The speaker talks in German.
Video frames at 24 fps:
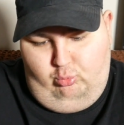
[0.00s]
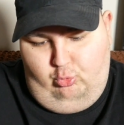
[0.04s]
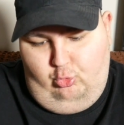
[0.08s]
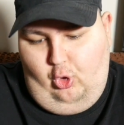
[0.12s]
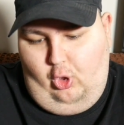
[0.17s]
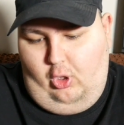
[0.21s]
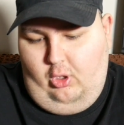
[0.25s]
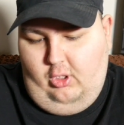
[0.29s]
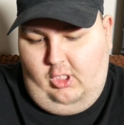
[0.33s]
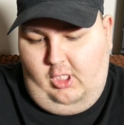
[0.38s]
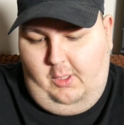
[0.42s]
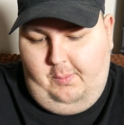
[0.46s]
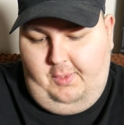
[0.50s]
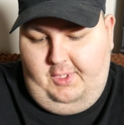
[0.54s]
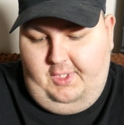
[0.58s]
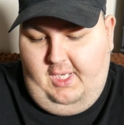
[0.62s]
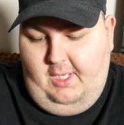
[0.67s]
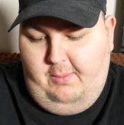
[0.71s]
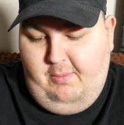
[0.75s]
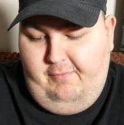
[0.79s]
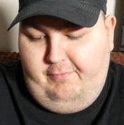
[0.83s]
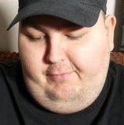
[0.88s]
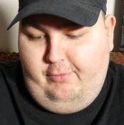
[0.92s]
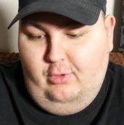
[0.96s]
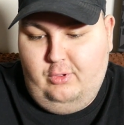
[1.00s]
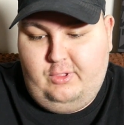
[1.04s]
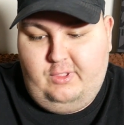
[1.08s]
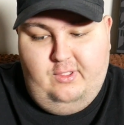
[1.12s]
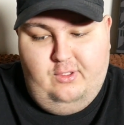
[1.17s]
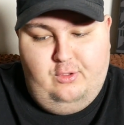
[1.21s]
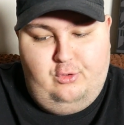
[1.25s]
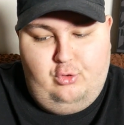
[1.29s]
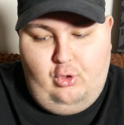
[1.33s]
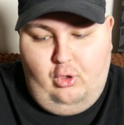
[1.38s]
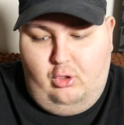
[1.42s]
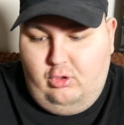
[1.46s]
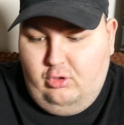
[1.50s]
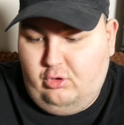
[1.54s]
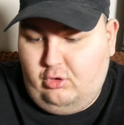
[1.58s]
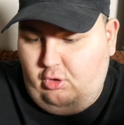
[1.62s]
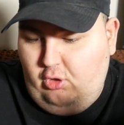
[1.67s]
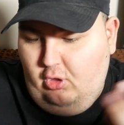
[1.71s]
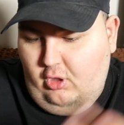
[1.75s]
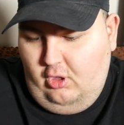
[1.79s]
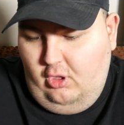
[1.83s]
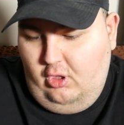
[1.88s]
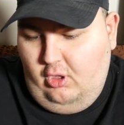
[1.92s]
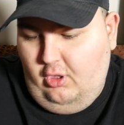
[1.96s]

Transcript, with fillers: Ja, kann man nehmen, 14 Songs.